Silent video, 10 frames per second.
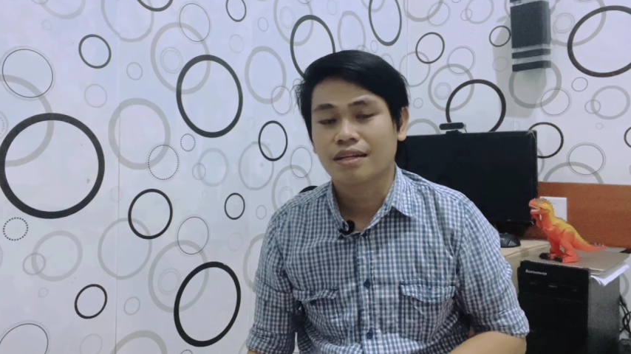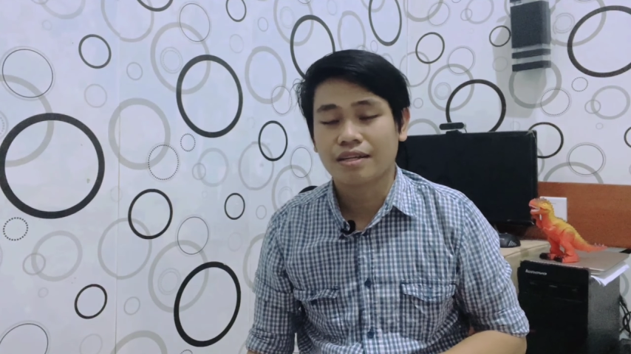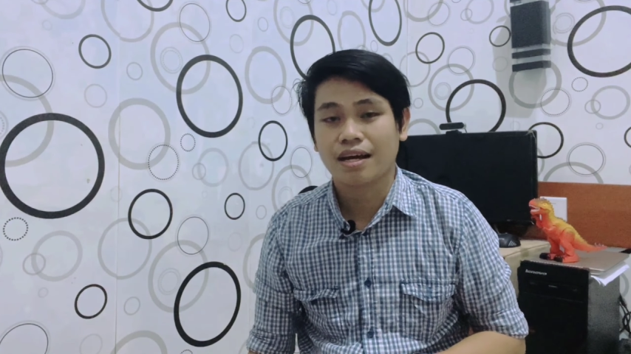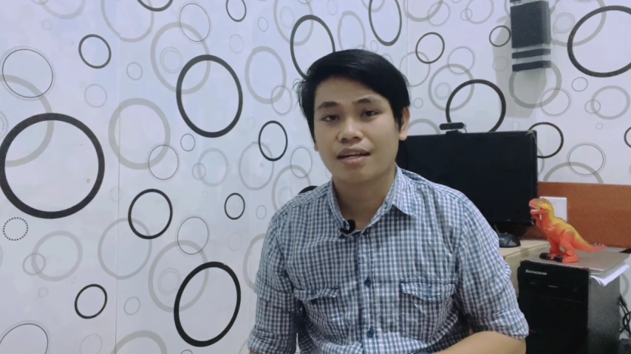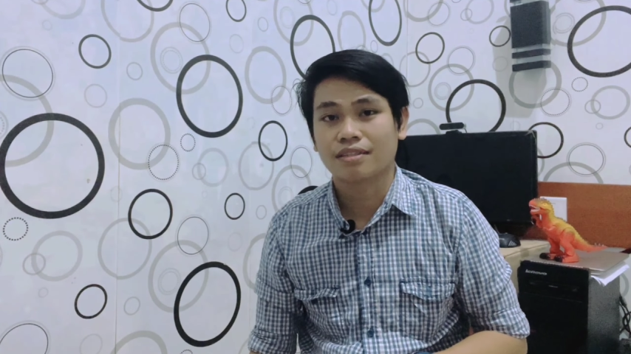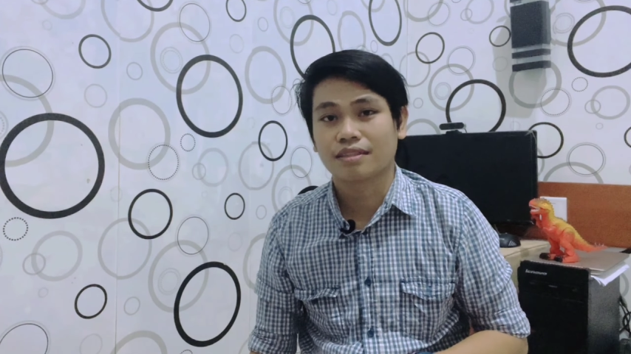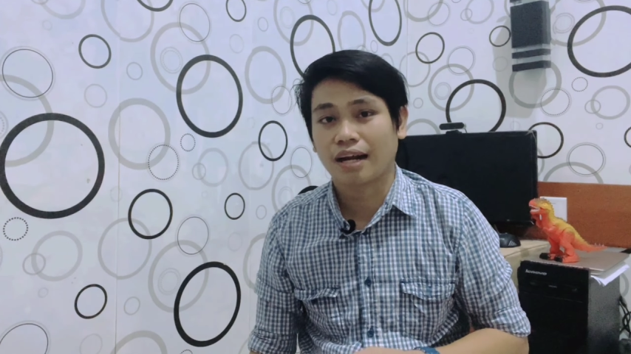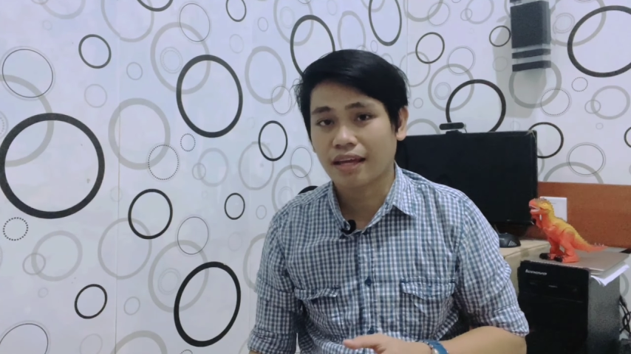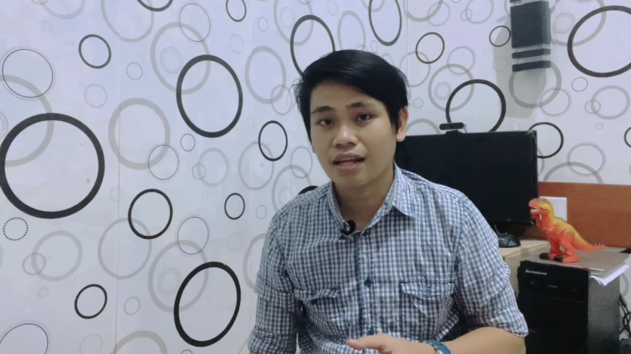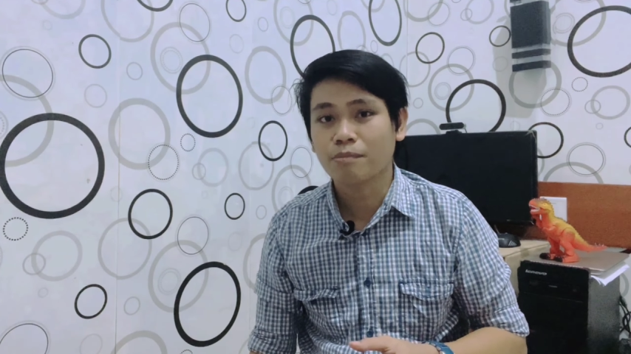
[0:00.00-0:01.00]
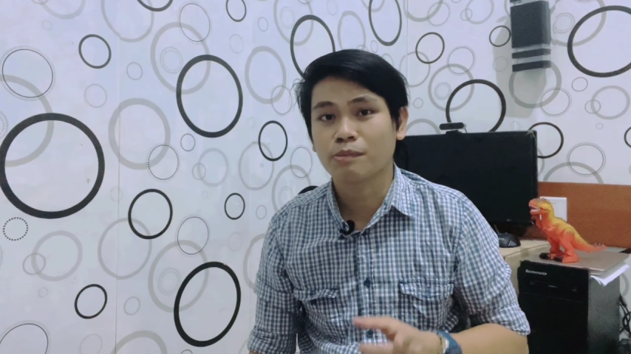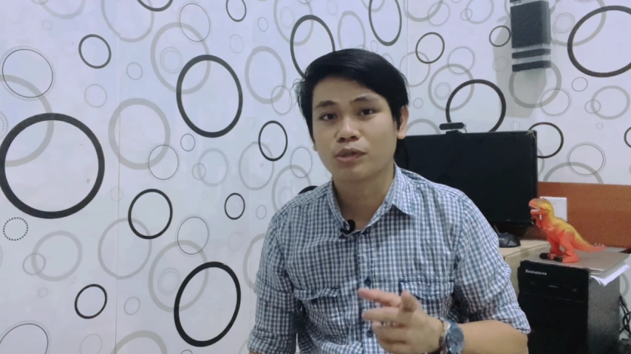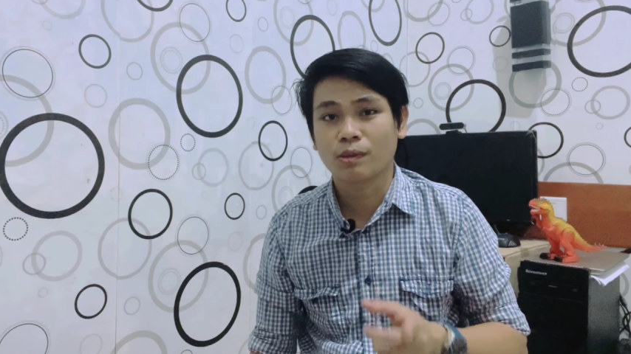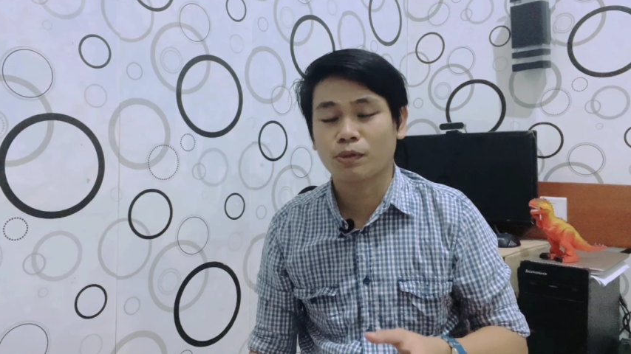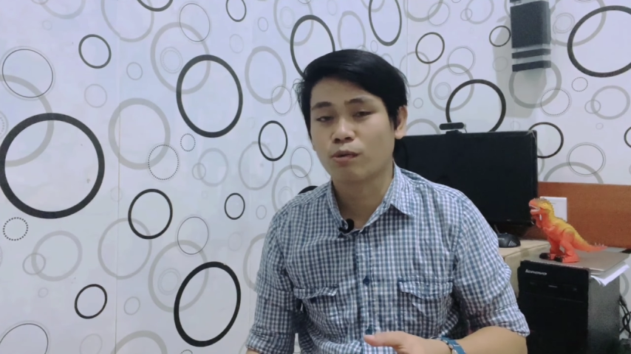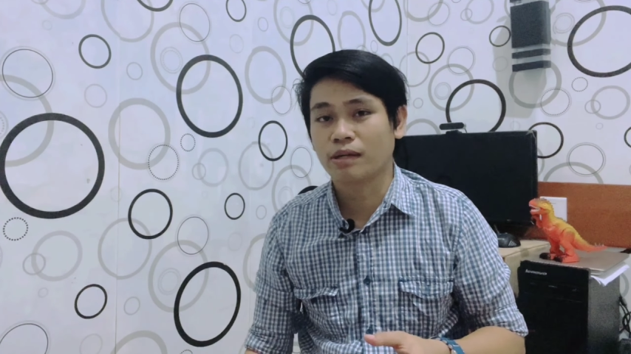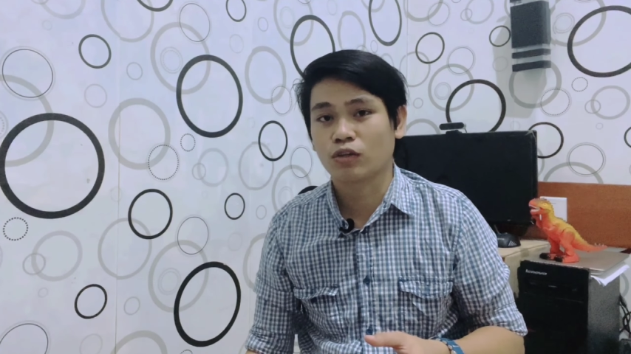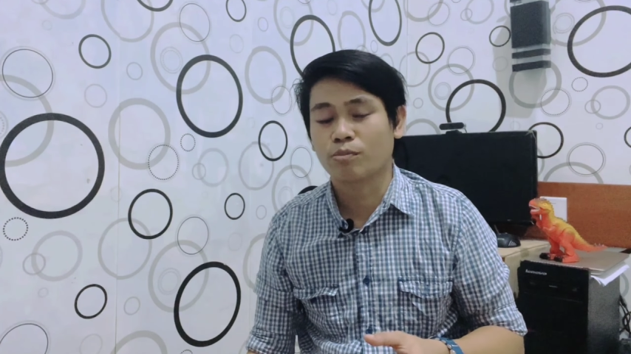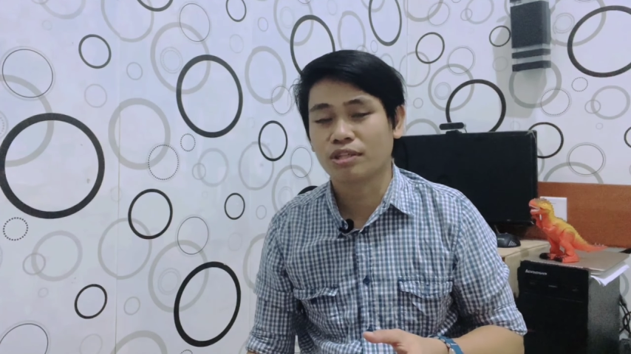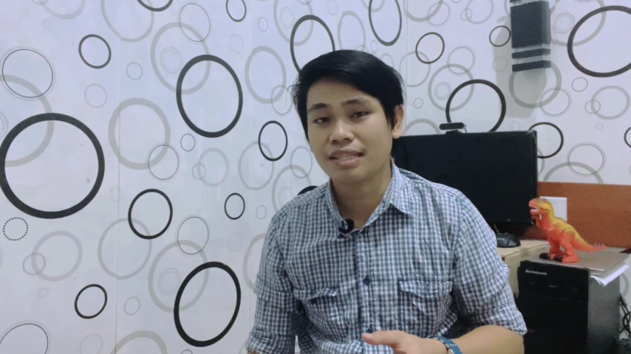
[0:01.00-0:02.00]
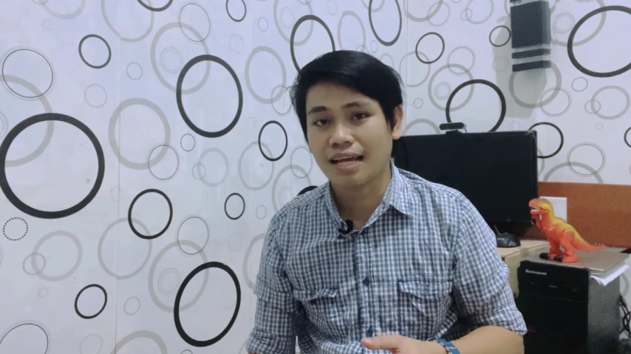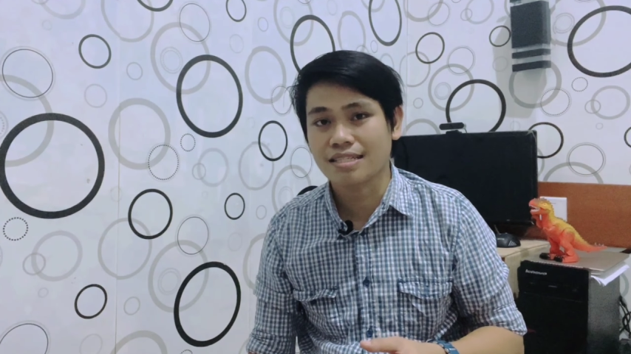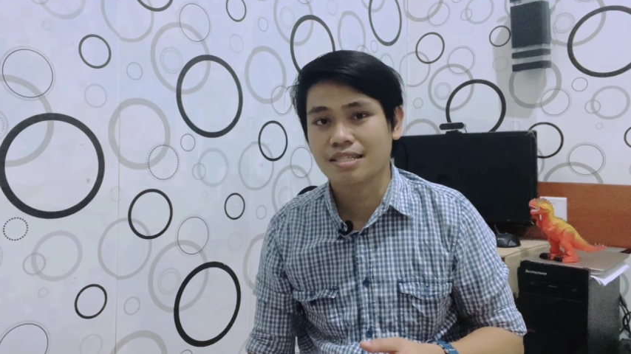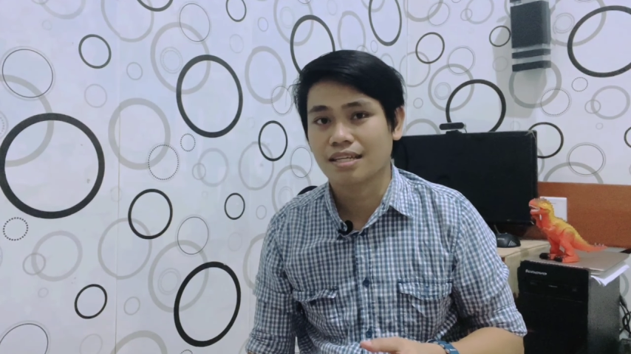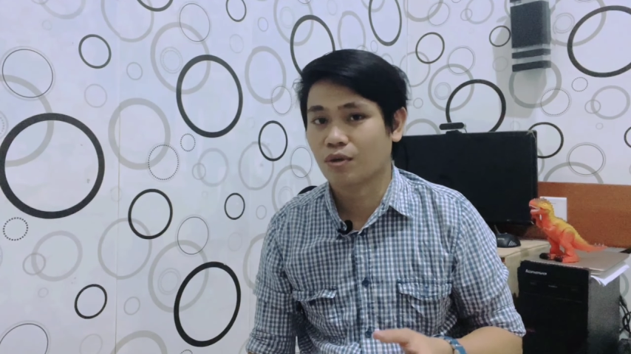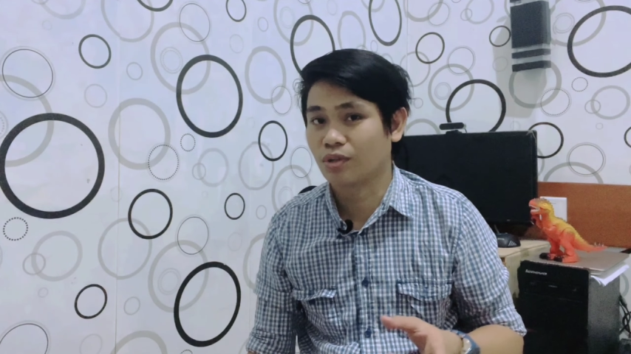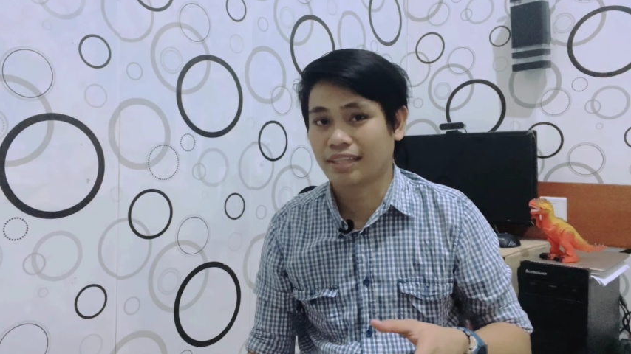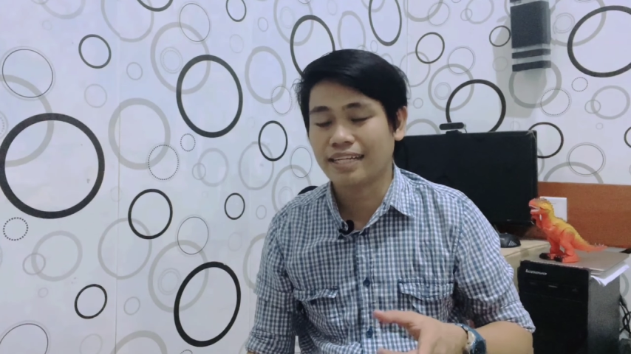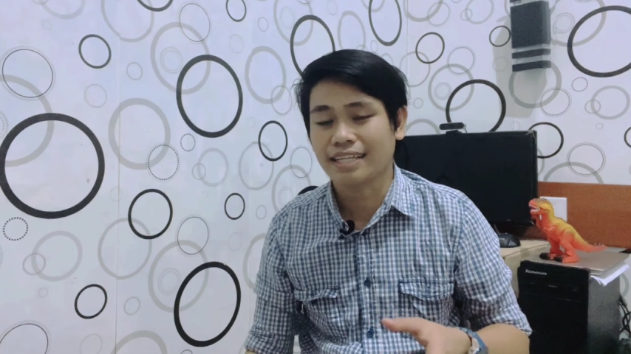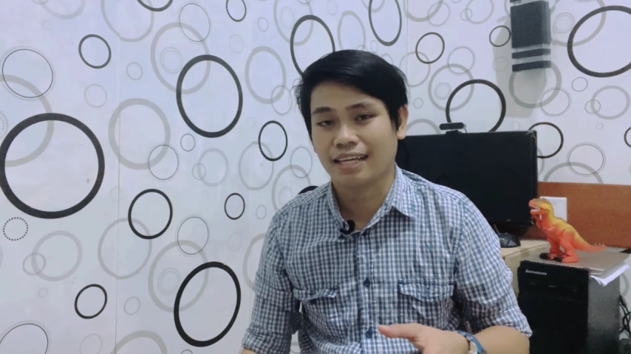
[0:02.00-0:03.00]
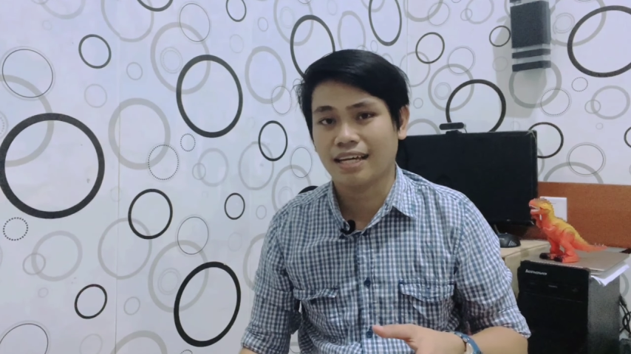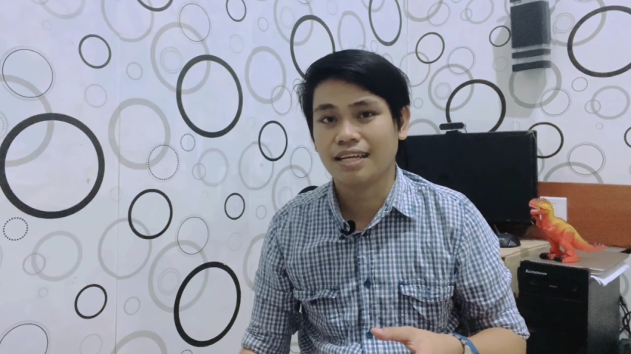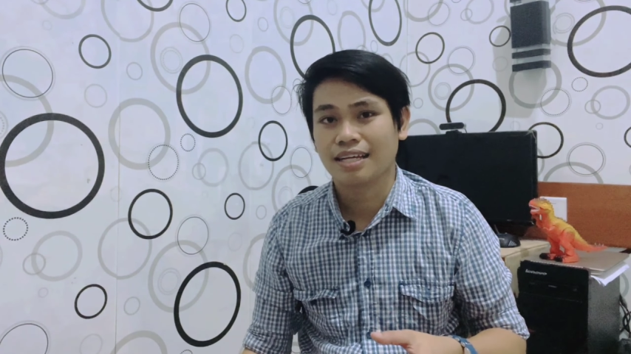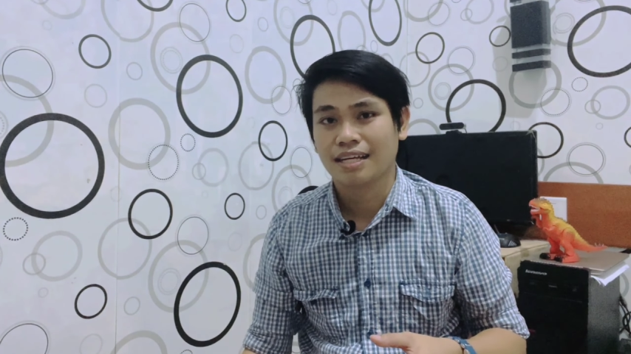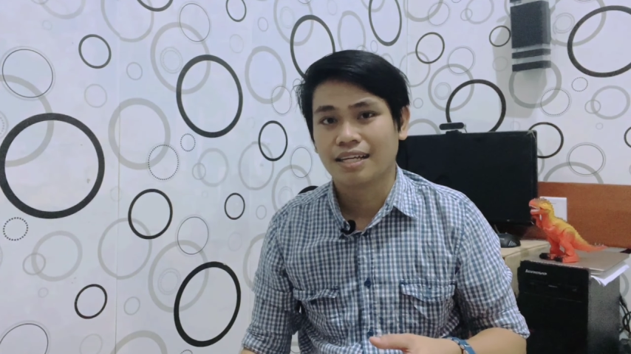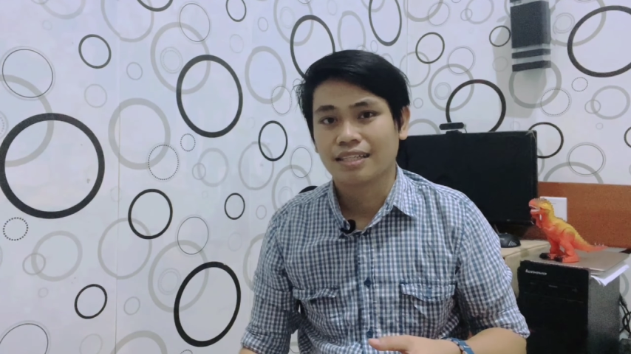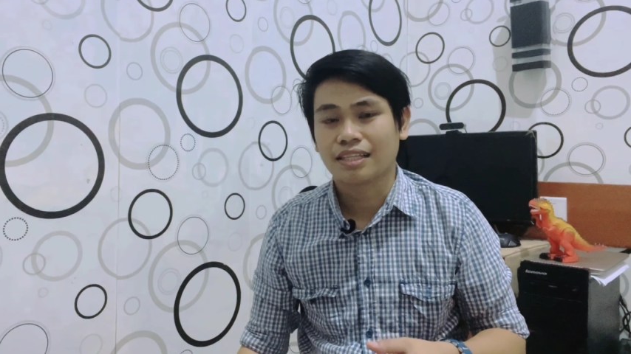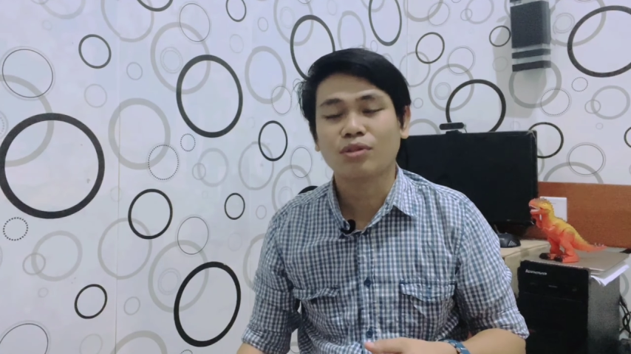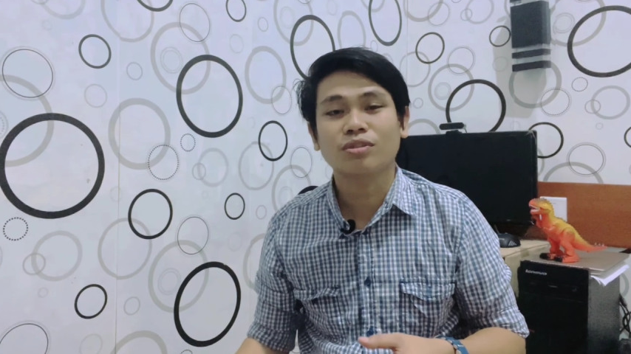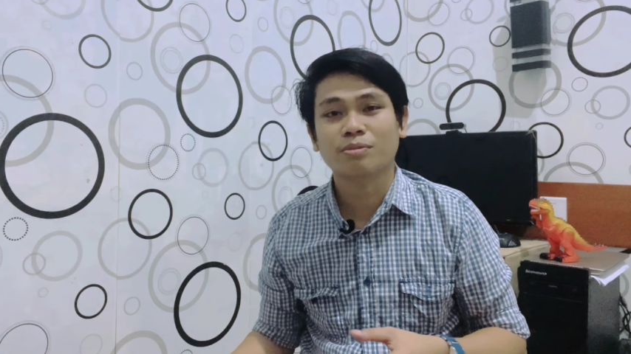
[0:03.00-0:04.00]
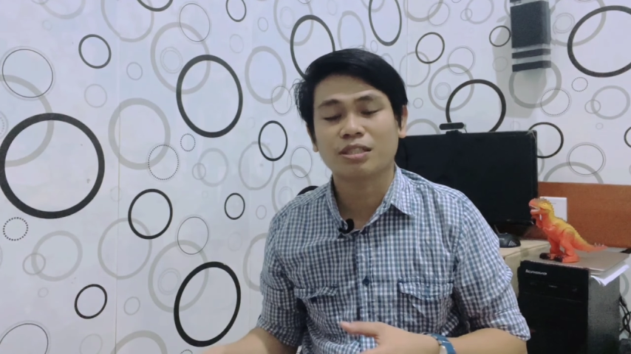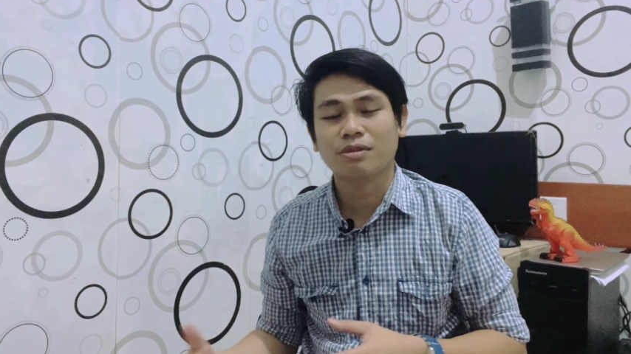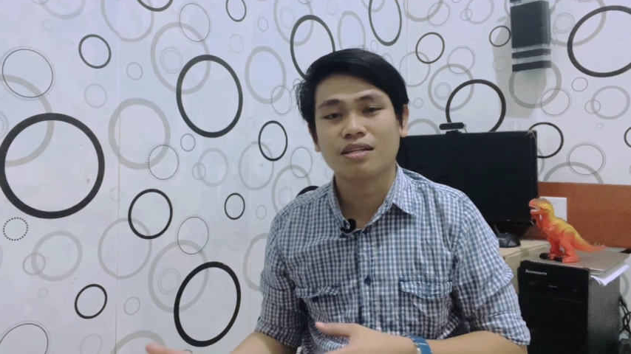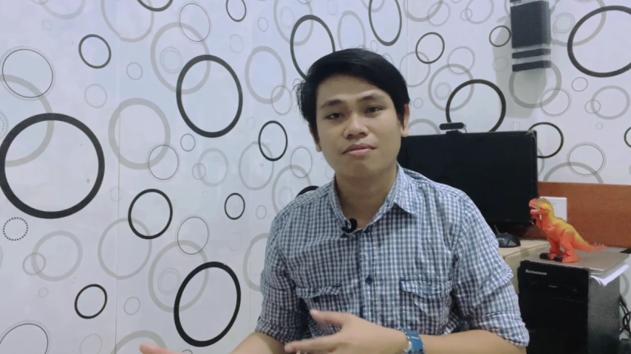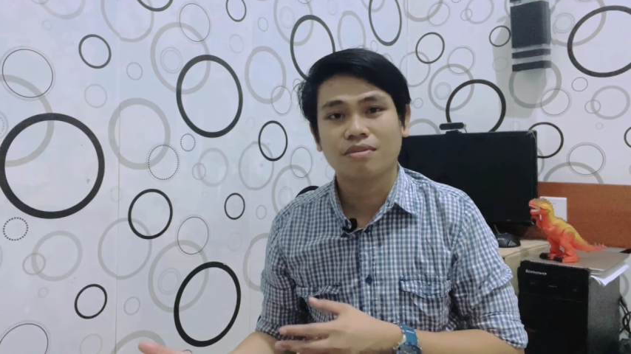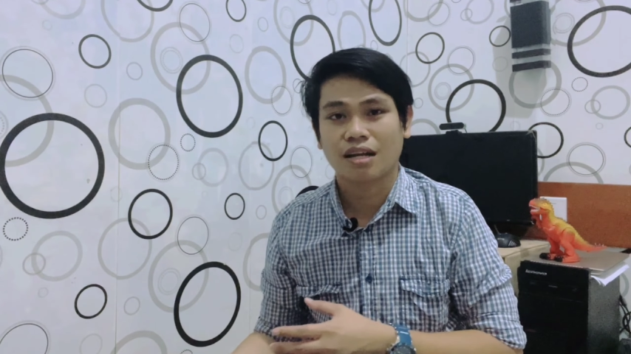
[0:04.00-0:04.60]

dan terakhir memenuhi pedoman komunitas kontennya ya. Tentu teman-teman